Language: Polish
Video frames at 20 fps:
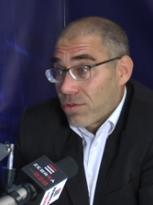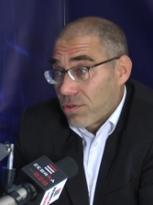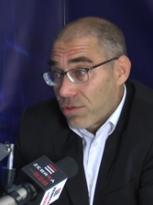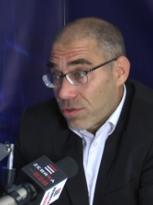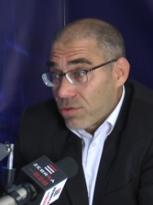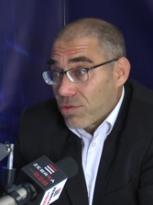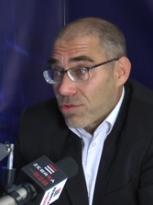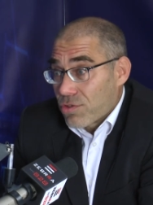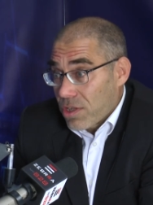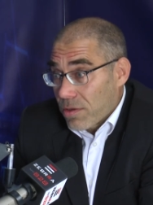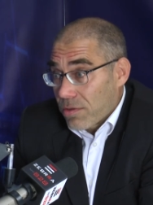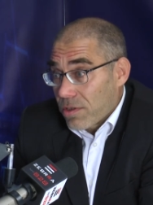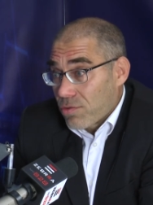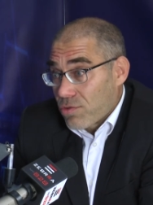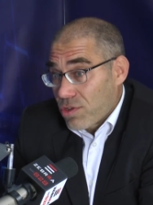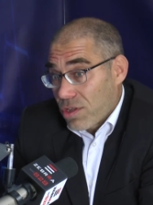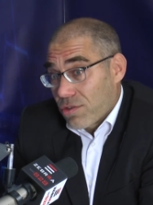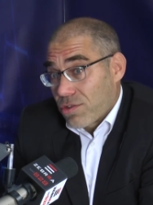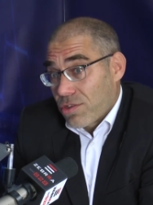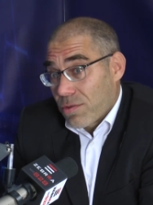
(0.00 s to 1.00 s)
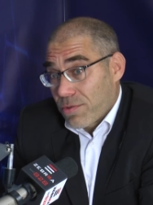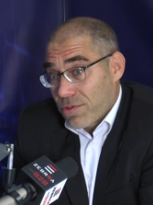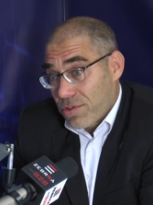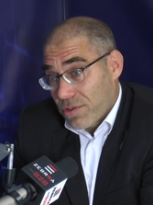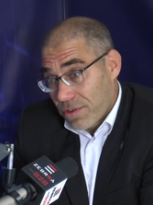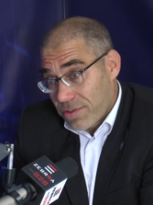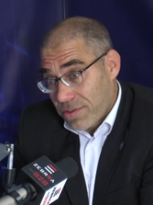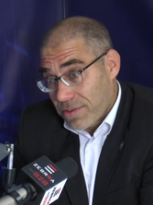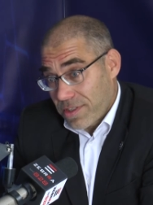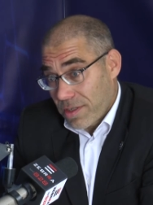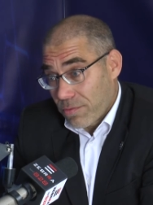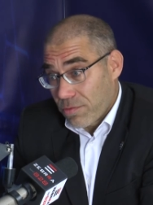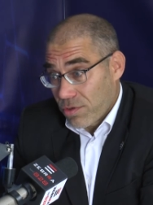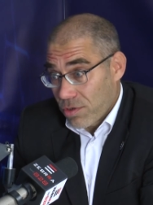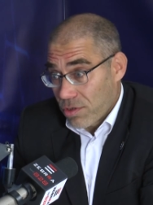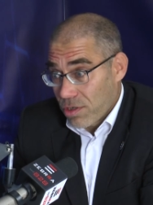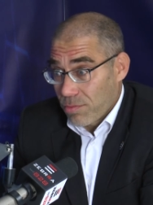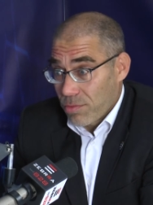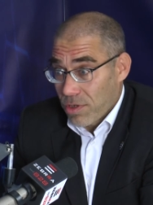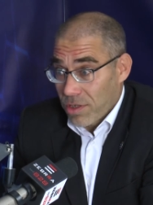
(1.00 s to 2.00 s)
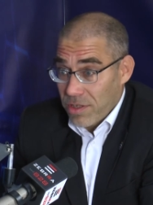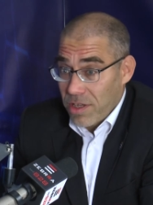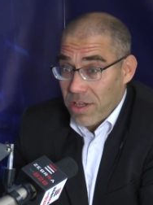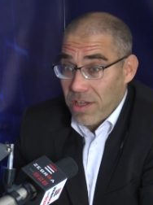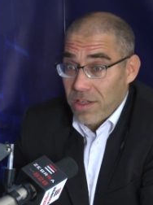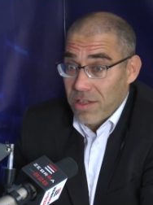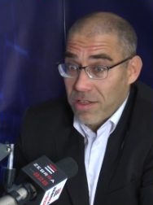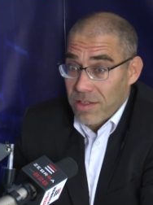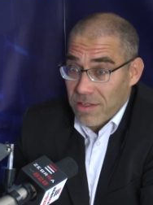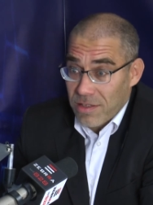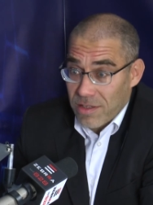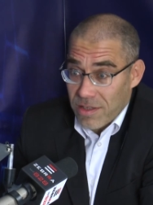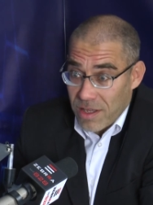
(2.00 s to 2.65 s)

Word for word: to już te, już, już te pociągi zostały uruchomione.